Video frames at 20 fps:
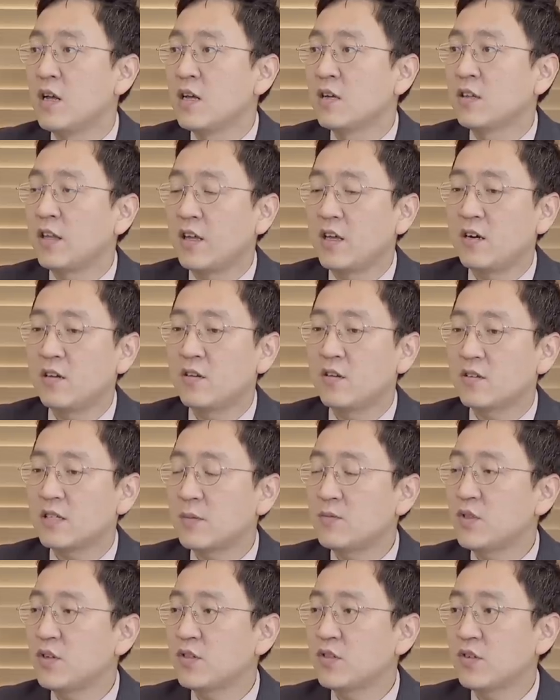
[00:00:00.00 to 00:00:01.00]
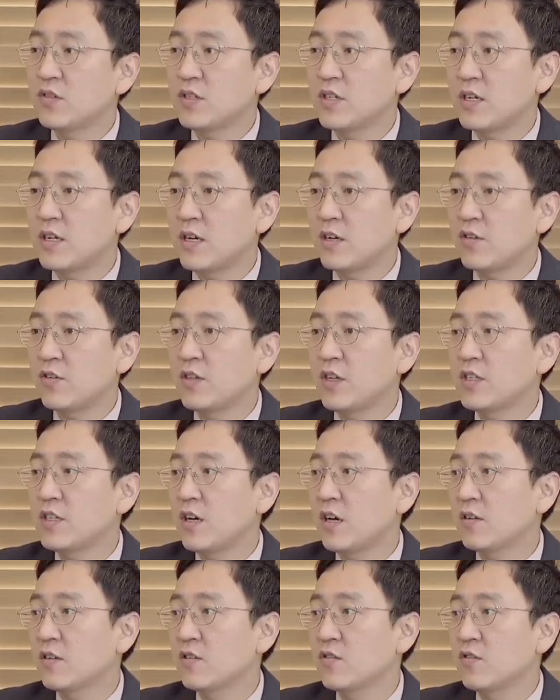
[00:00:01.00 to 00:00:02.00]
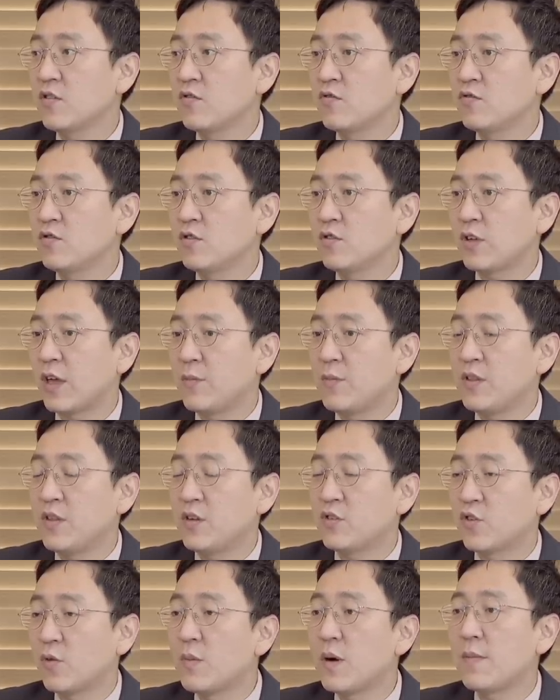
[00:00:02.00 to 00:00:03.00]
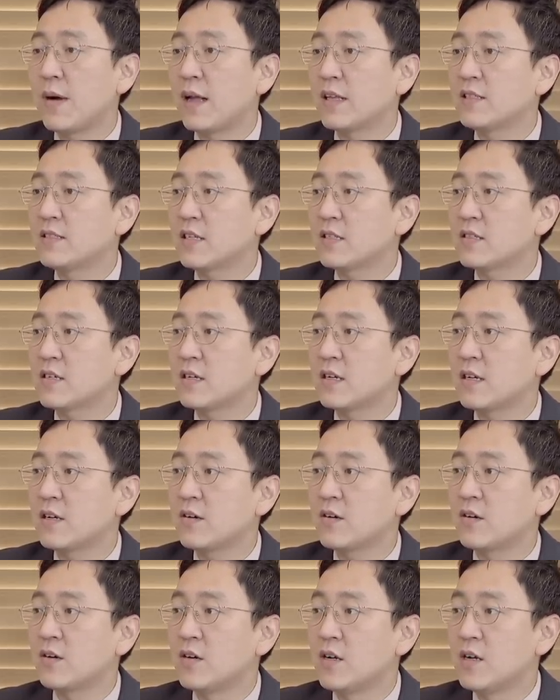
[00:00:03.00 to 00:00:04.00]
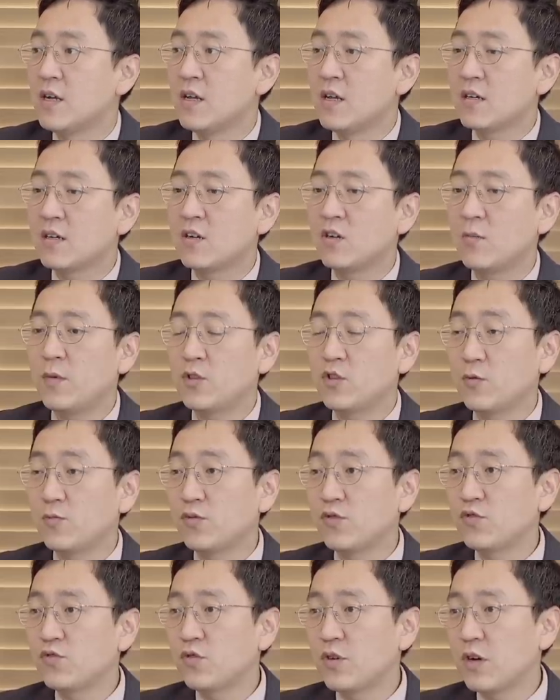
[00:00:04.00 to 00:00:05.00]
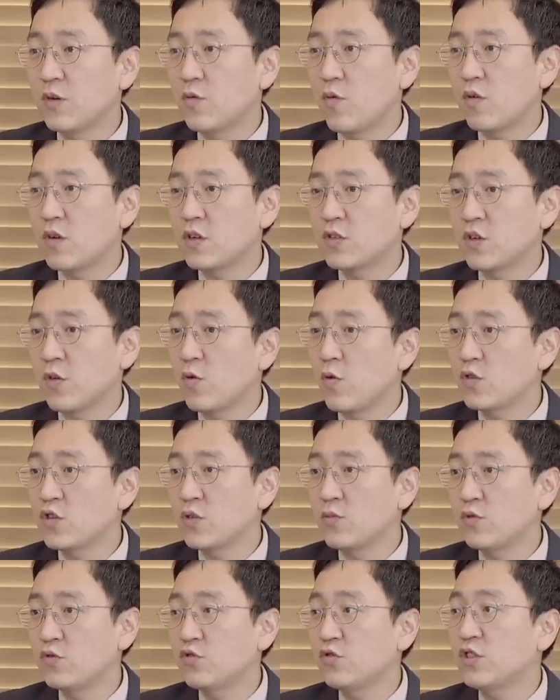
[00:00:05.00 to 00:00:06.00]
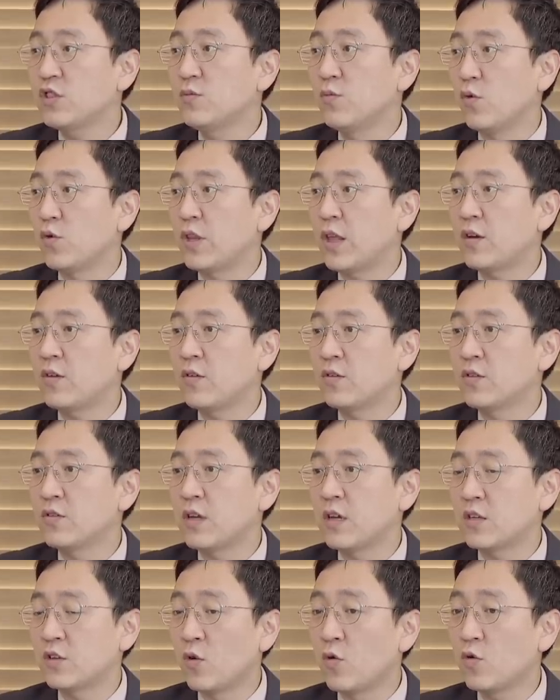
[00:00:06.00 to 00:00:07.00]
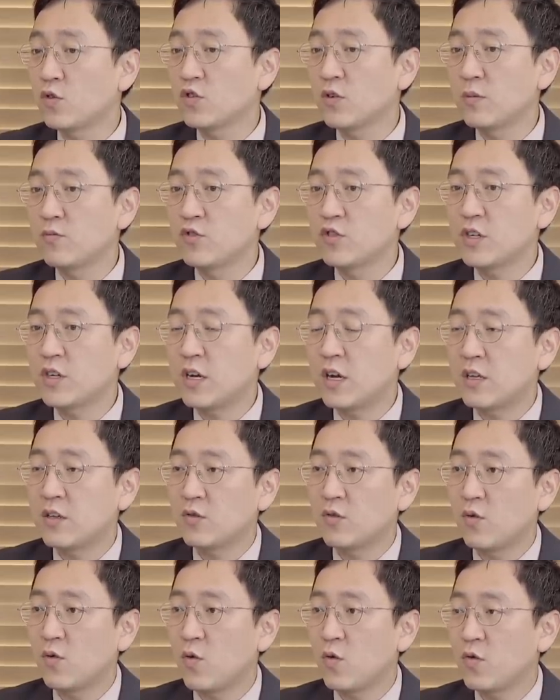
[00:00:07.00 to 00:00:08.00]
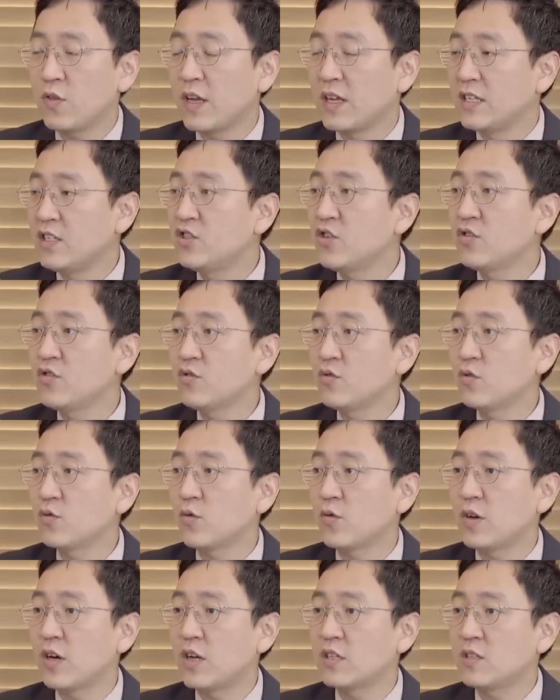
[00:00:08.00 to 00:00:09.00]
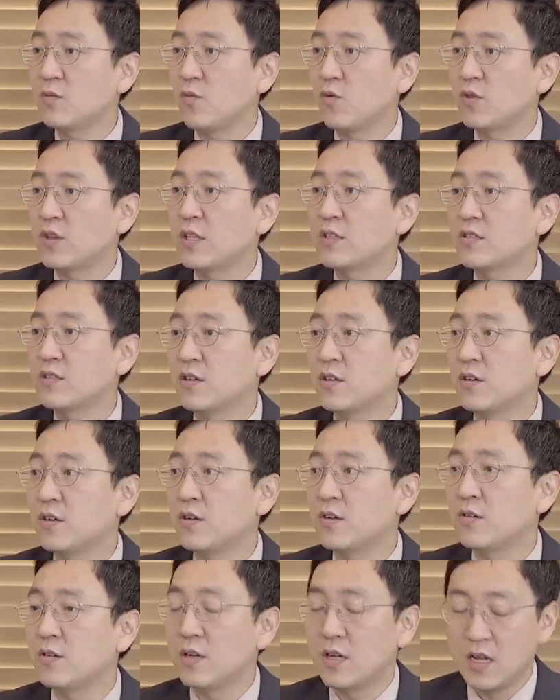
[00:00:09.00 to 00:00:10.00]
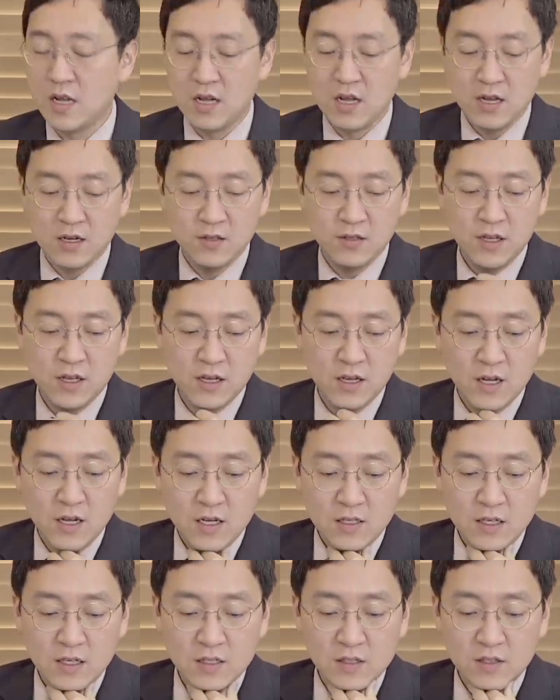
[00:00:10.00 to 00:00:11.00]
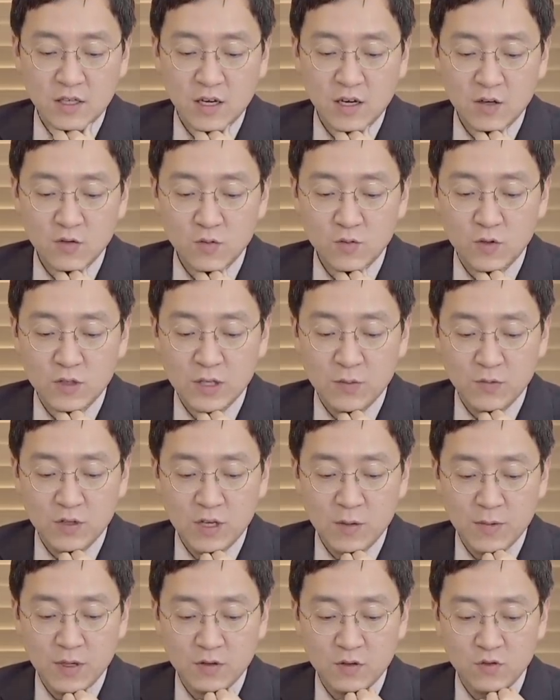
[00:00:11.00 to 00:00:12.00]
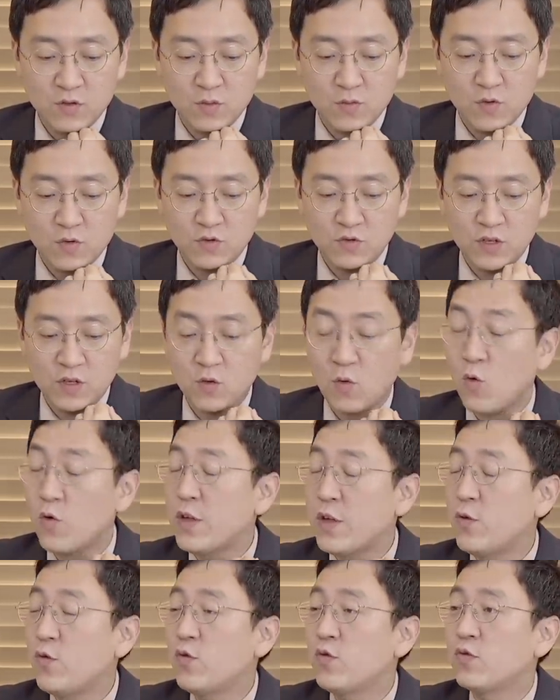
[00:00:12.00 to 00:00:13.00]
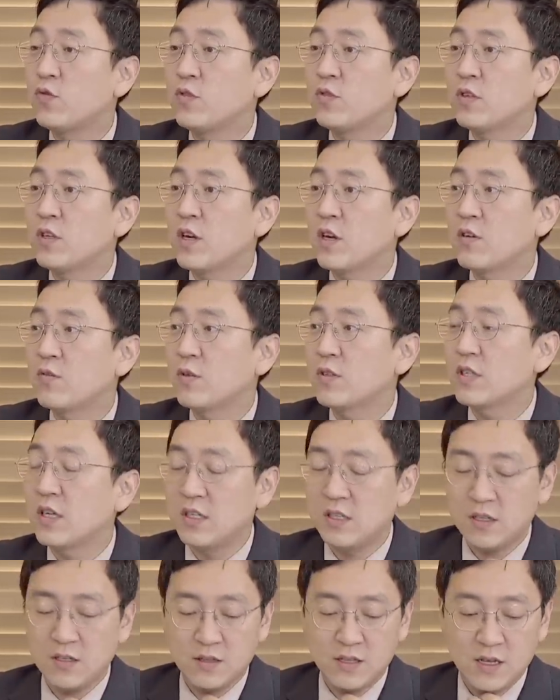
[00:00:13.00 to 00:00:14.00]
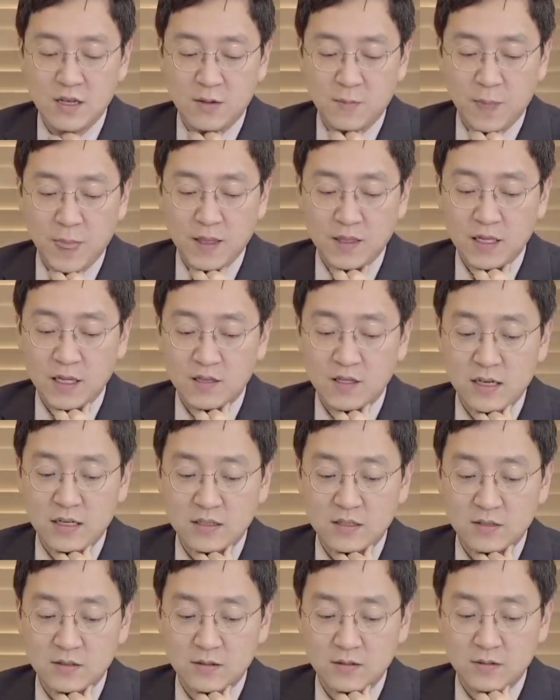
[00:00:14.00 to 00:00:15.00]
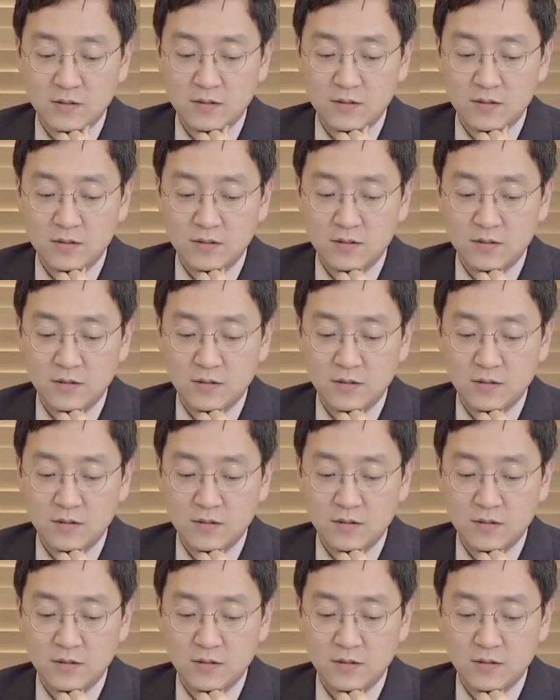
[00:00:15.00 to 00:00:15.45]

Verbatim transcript: 근데 예를 들어 삼성전자나 현대차 같은 경우는 개미들이 정말 많이 샀잖아요. 음. 그럼에도 불구하고 그 전고점을 뚫지는 못했거든요. 전고점의 문제가 아니고 코로나 이전으로 돌아가질 못했어요. 네. 근데 사실 제가 좀 재밌게 봤던 종목 중에는 오리온이라는 회사 있는데 또 초코파이예요?